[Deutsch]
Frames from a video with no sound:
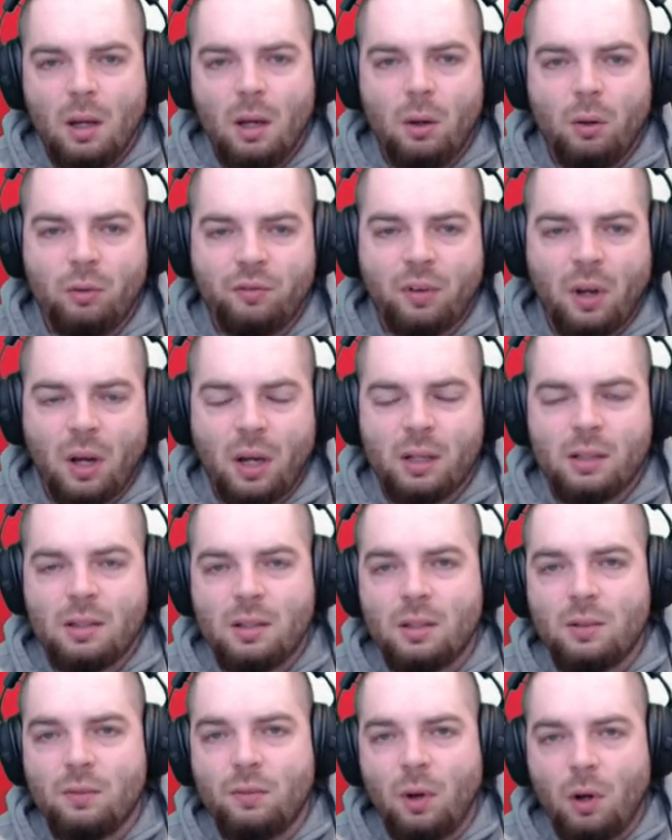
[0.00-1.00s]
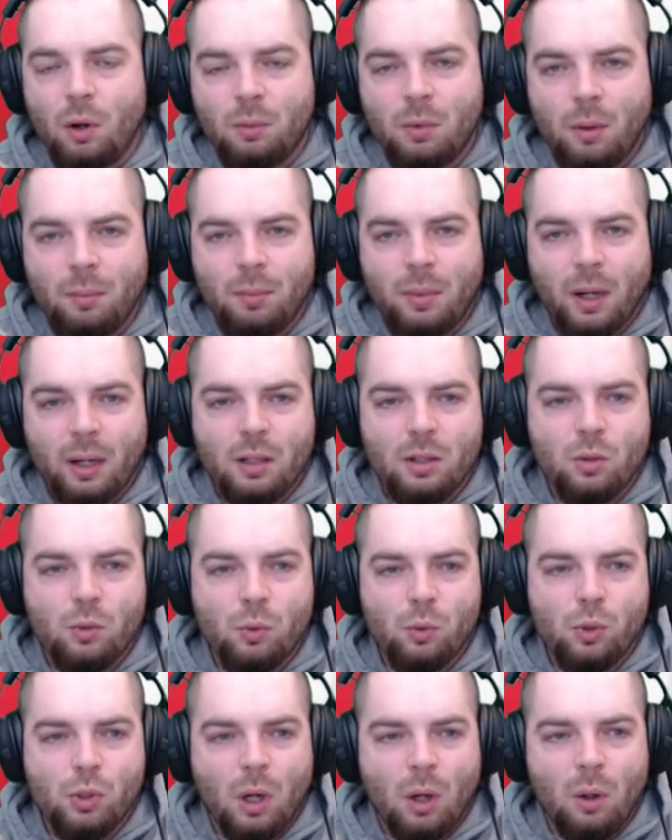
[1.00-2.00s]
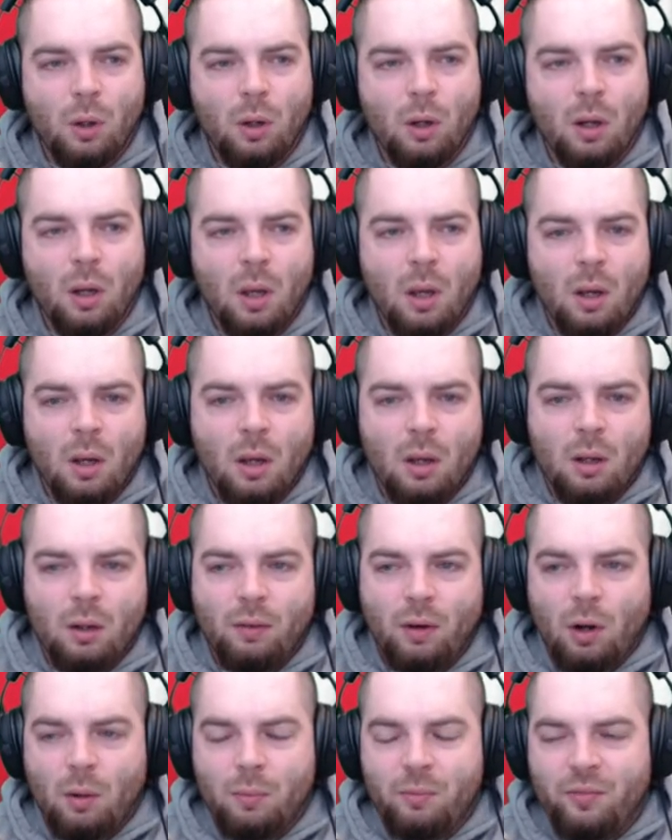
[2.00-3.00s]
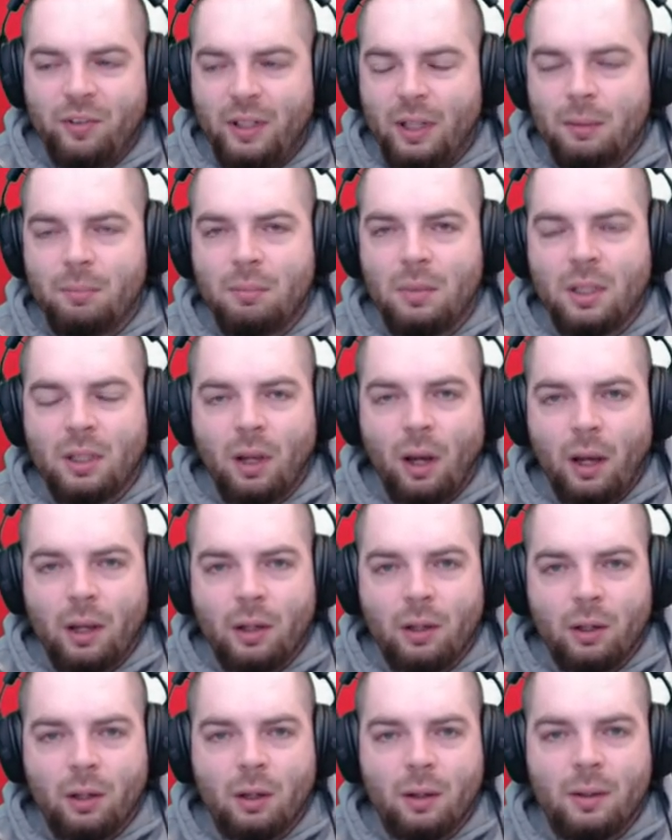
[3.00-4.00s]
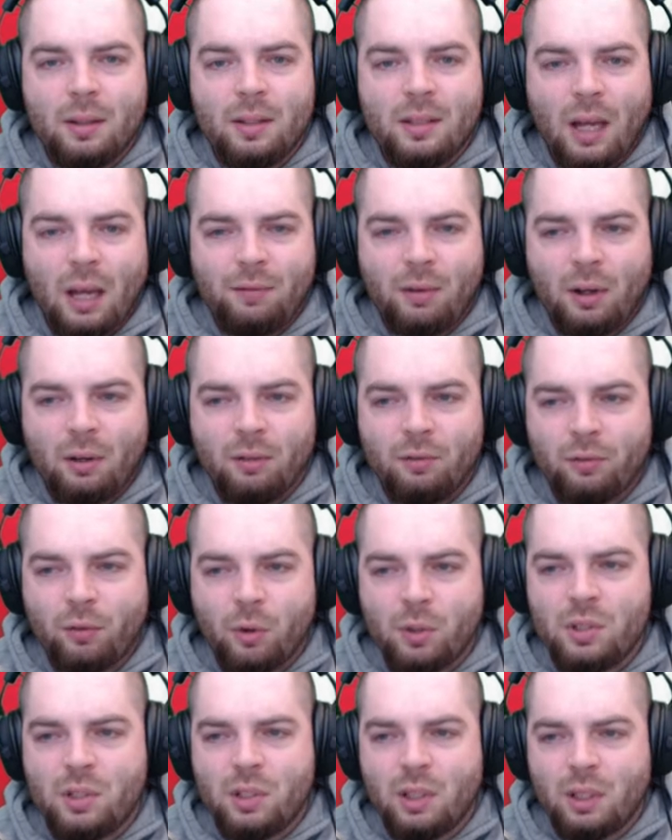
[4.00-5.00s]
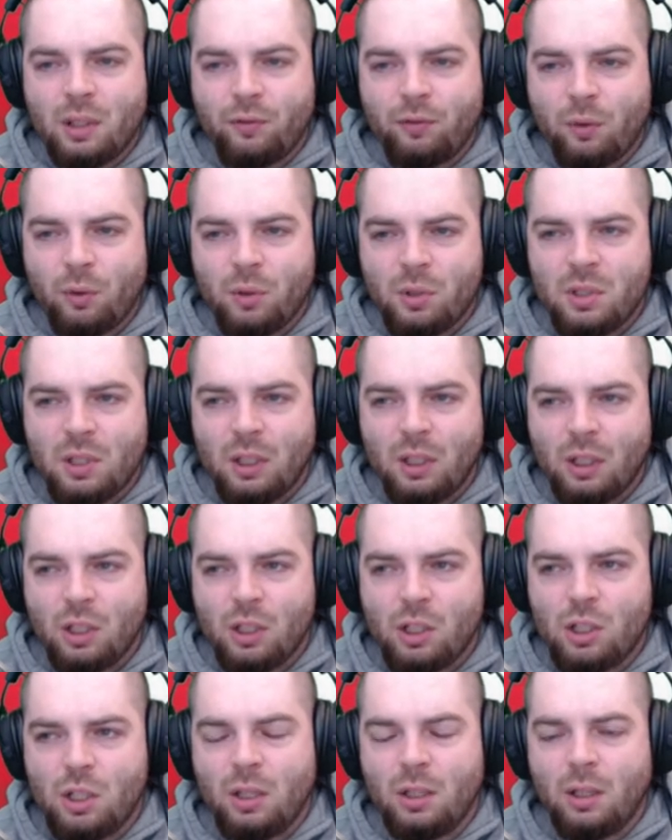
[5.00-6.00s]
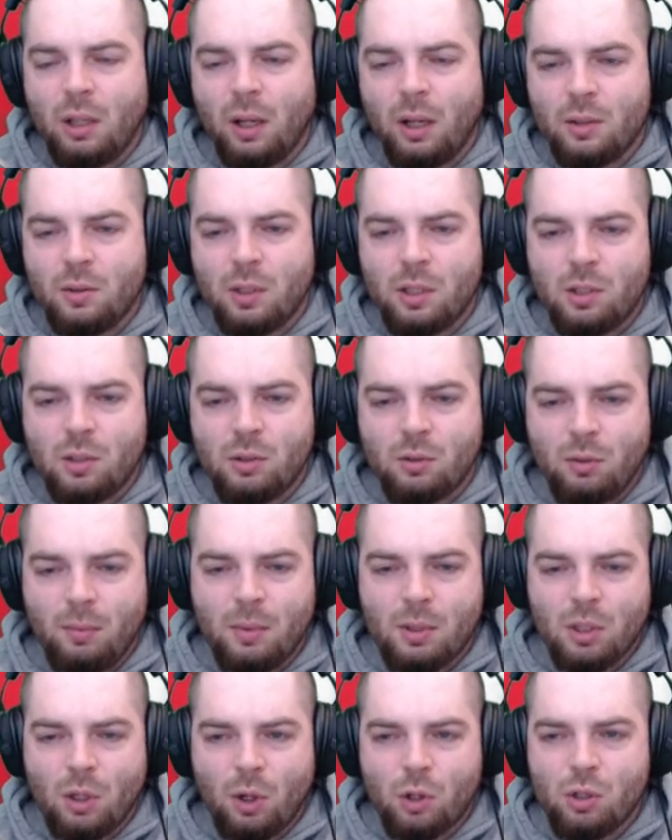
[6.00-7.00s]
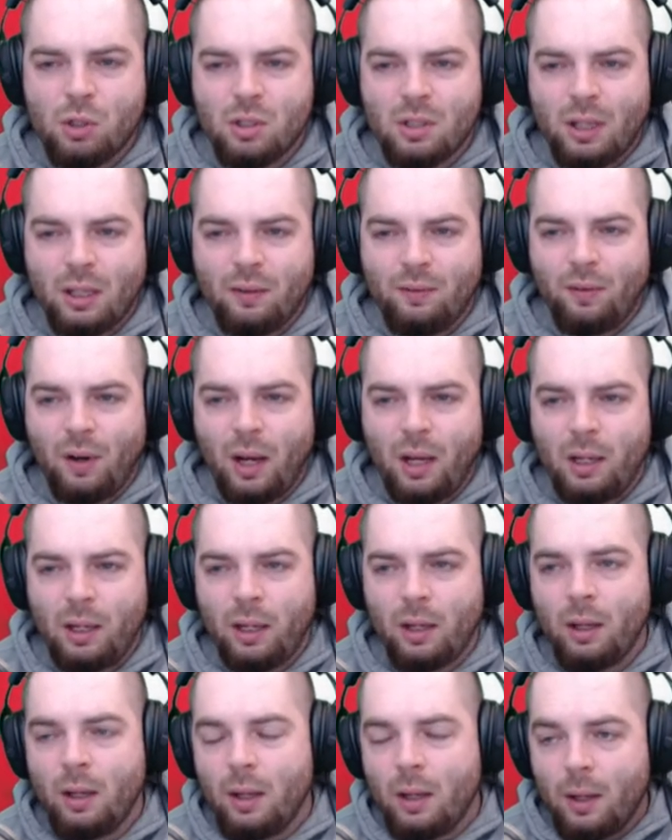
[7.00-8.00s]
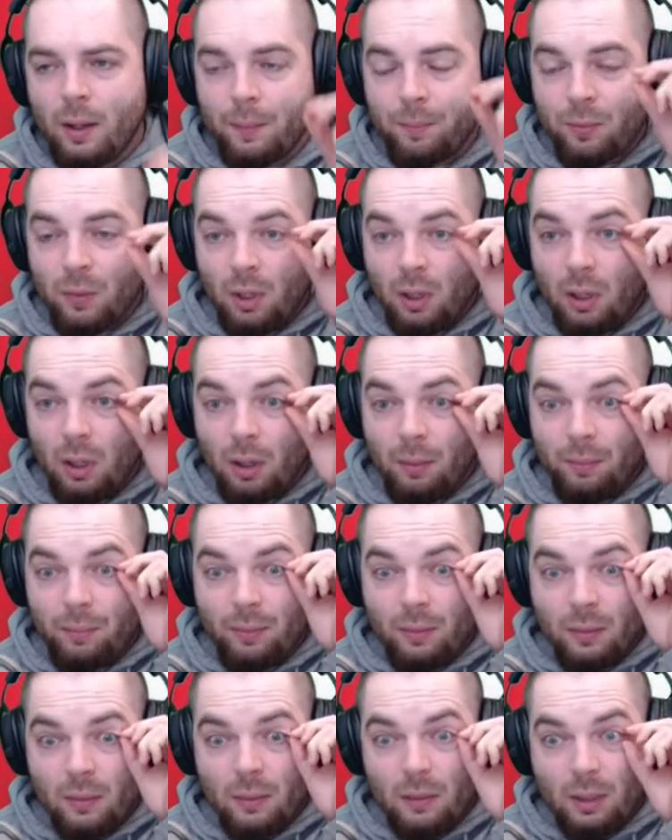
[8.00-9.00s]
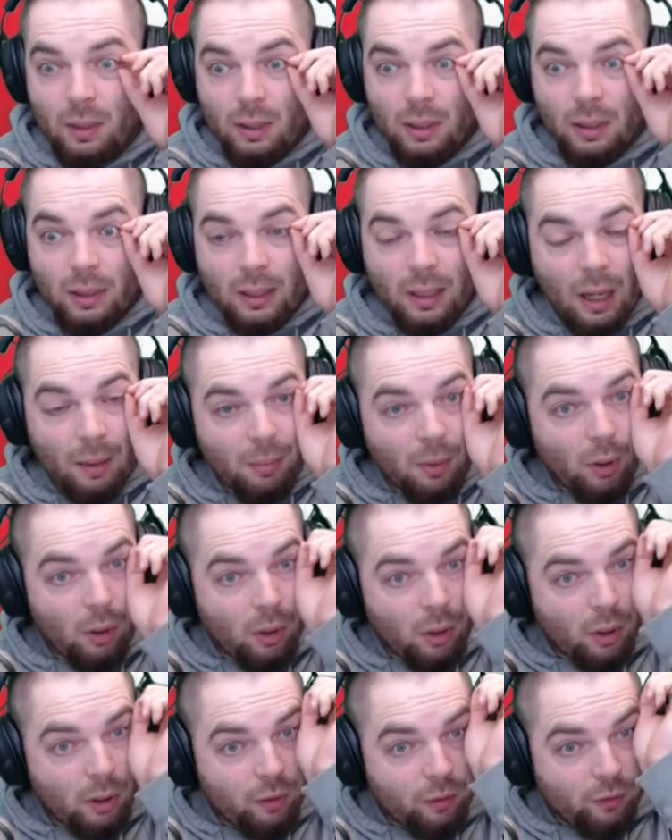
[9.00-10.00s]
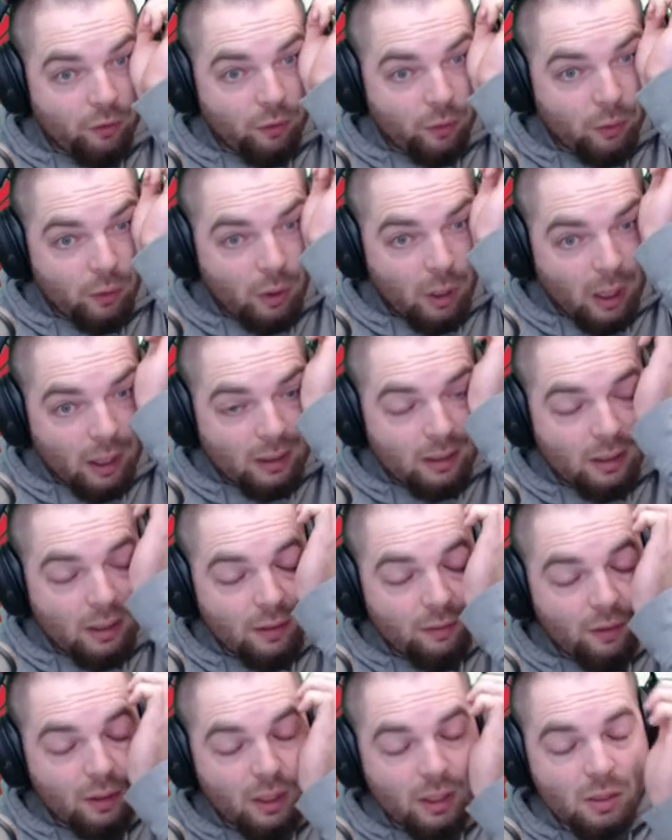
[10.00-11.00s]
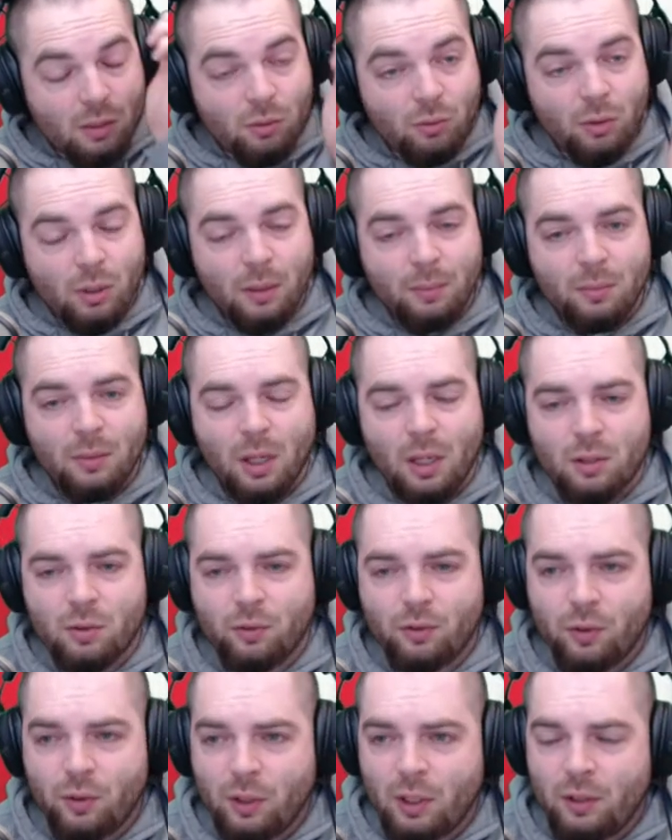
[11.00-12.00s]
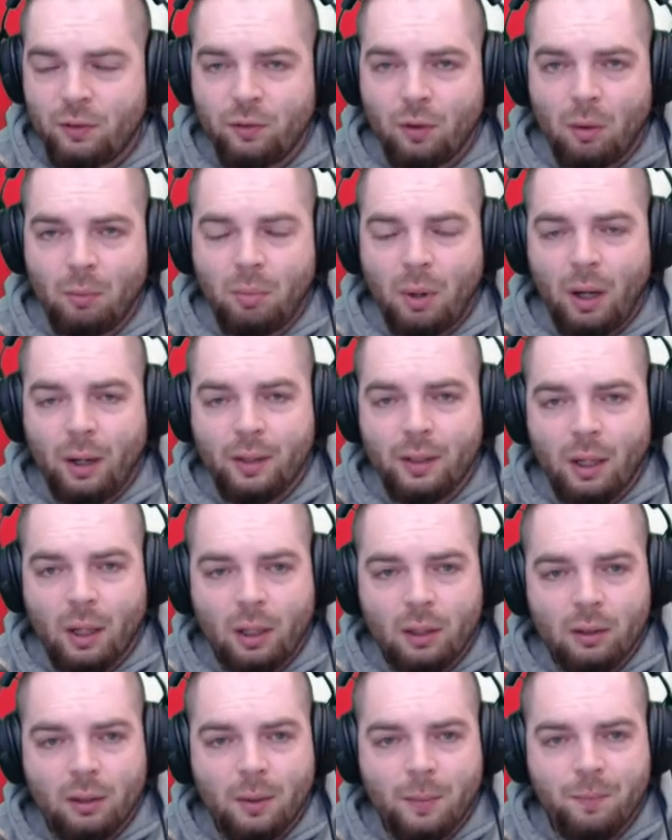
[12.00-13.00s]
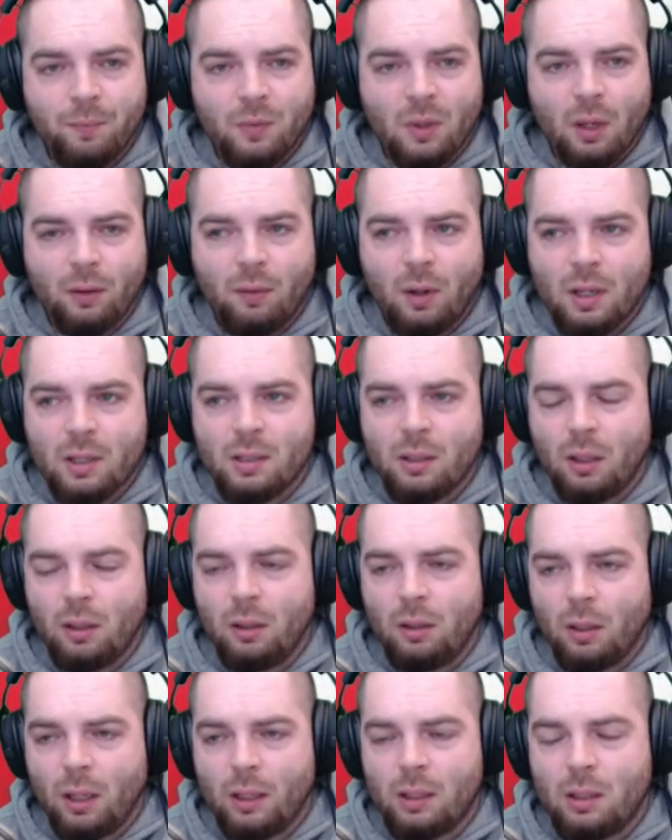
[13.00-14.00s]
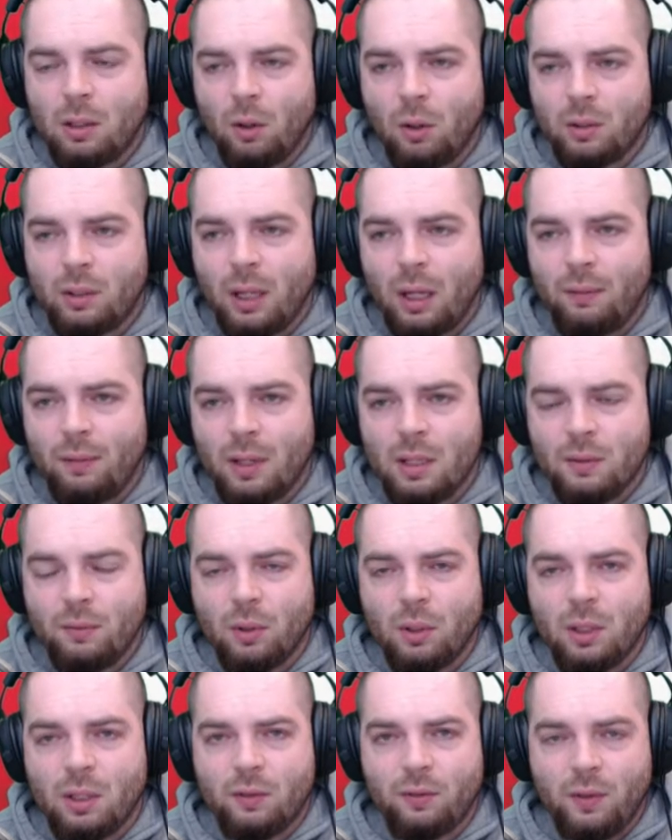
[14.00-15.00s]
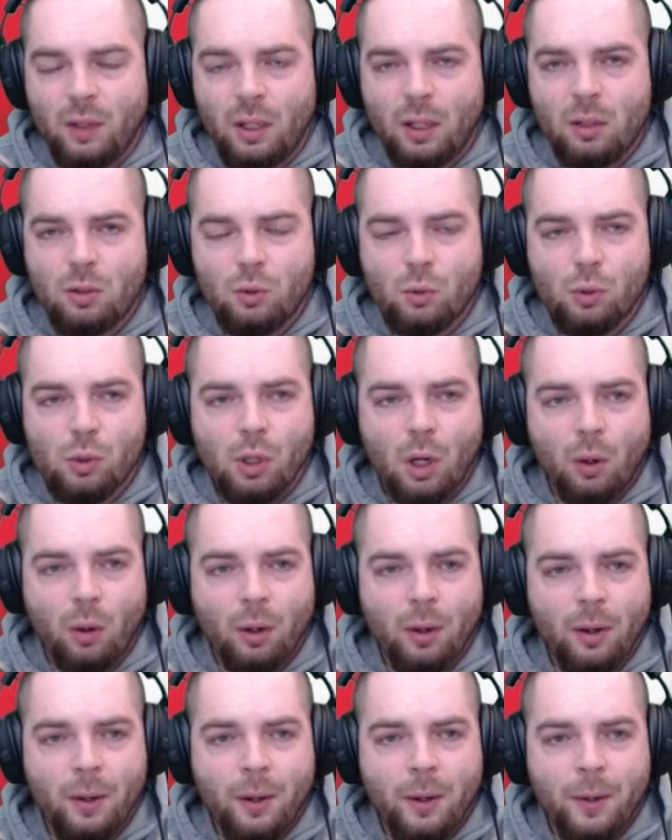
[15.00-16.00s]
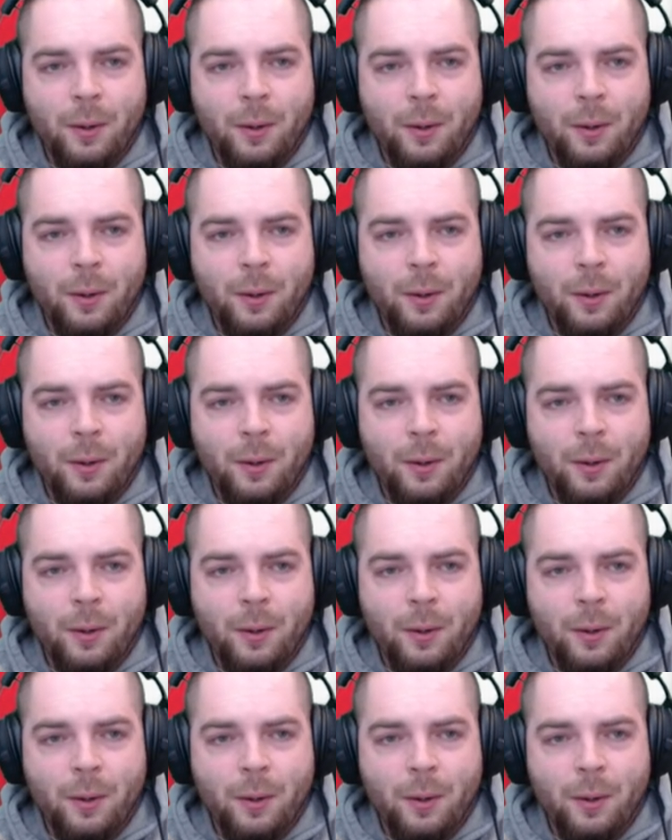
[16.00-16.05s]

Und fragst dich, warum kommen keine Zuschauer? Warum findet mich keiner? Ist einfach eine frustig, frustige Geschichte. Also ich streame jetzt auch schon seit einer Weile. Ähm, ich habe auch früher aktiver gestreamt, also wirklich vor ein paar Jahren. Da war es dann, hatte ich auch teilweise wirklich viele Zuschauer.